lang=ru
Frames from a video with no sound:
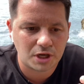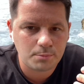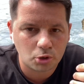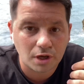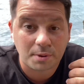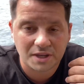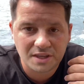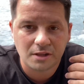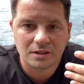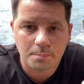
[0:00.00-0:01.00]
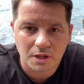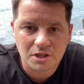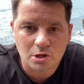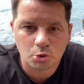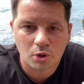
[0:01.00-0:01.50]
ребенок проделал
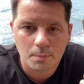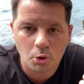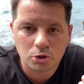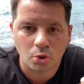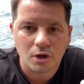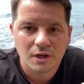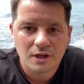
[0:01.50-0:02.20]
дополнительную работу,